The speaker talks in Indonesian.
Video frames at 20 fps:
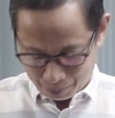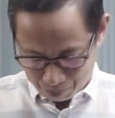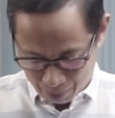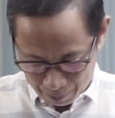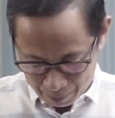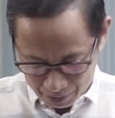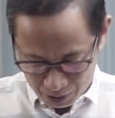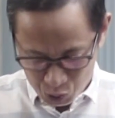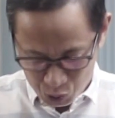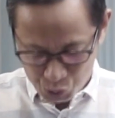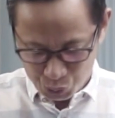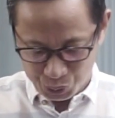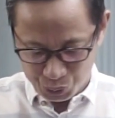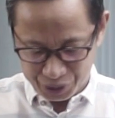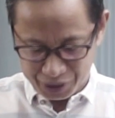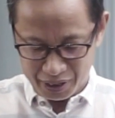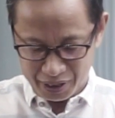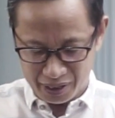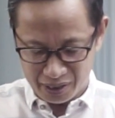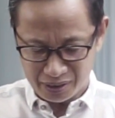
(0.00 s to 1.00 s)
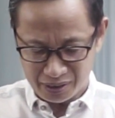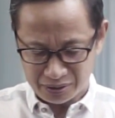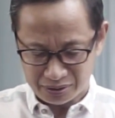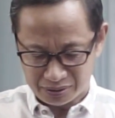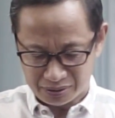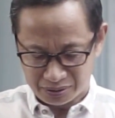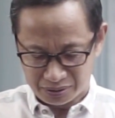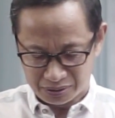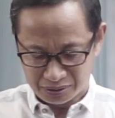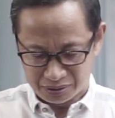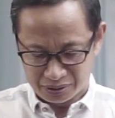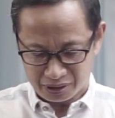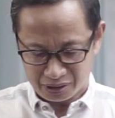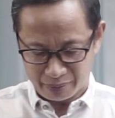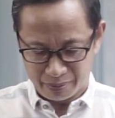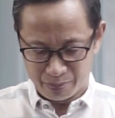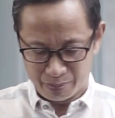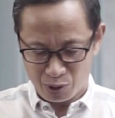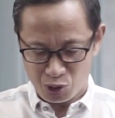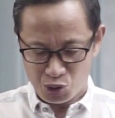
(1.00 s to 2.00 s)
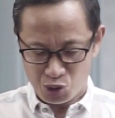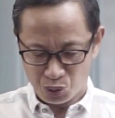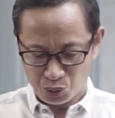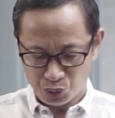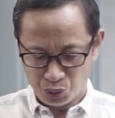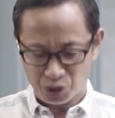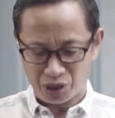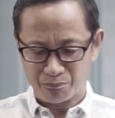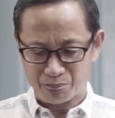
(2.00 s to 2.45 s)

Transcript: Bapa di surga, kami bersyukur